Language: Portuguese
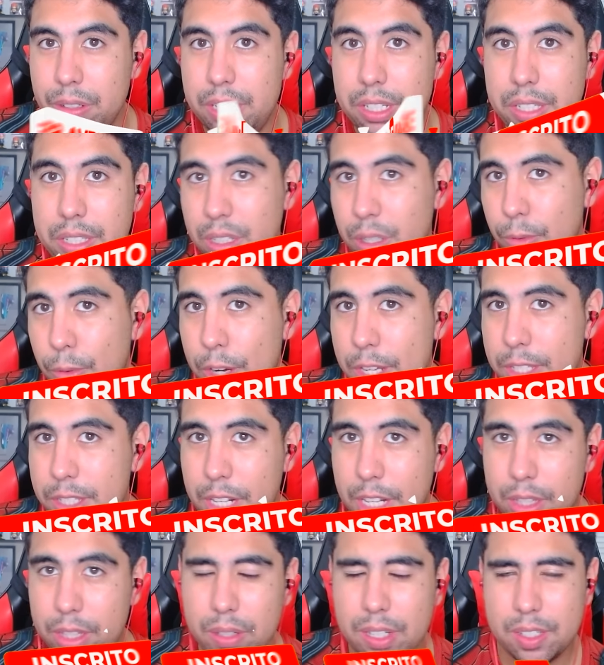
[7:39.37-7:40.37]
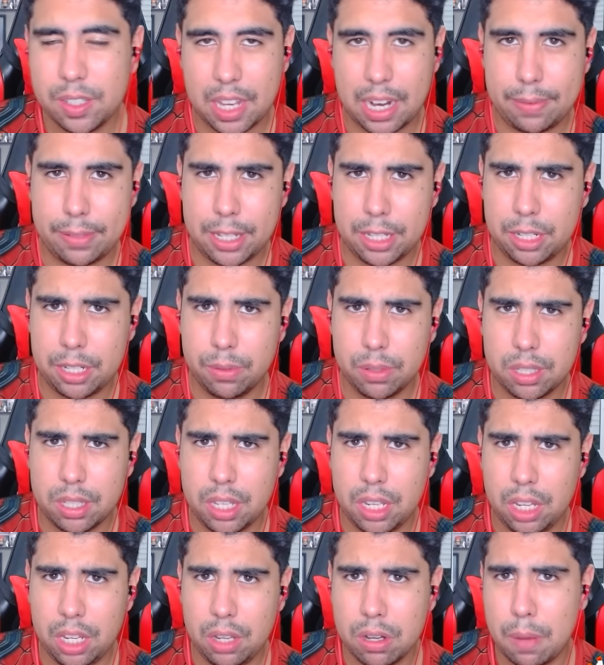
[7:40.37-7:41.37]
E se não for inscrito, inscreve-se e ativa o
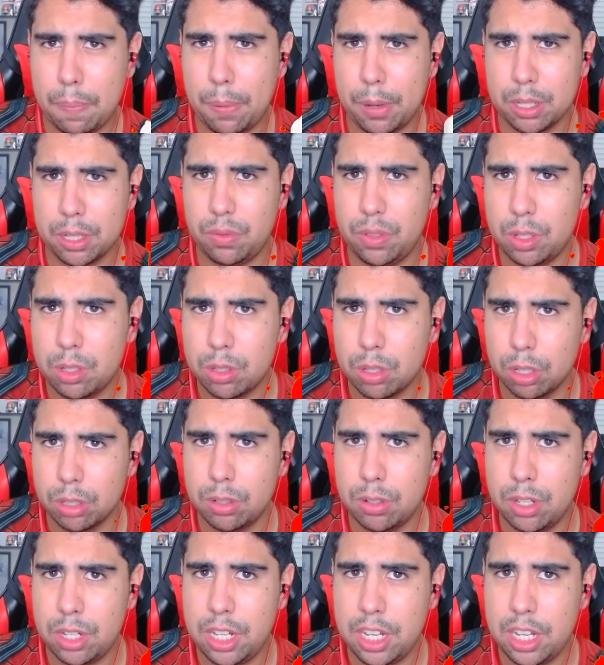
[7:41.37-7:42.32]
sininho que eu posto vídeos todos os